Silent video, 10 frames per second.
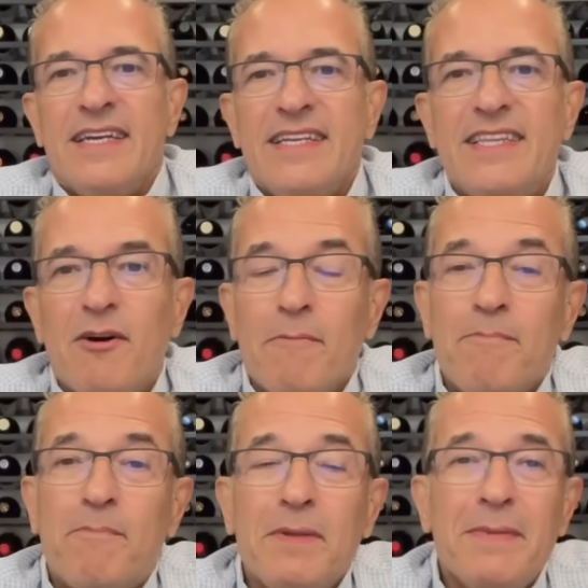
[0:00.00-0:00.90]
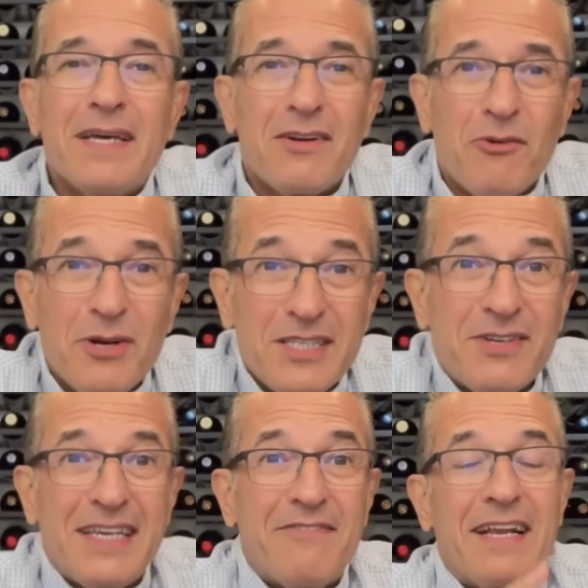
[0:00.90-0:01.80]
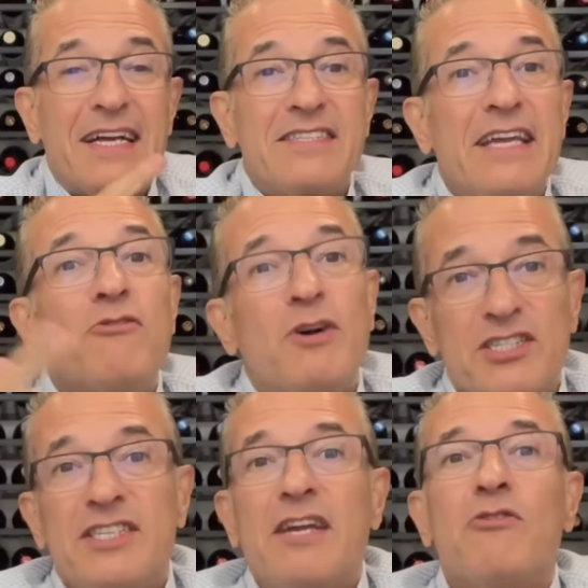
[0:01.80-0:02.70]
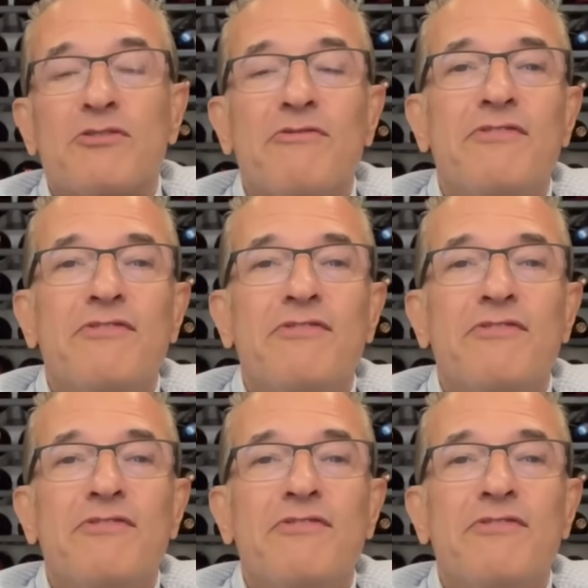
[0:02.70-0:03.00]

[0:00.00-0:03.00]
Então, primeira coisa, eu queria falar, eu tenho, a gente tem outro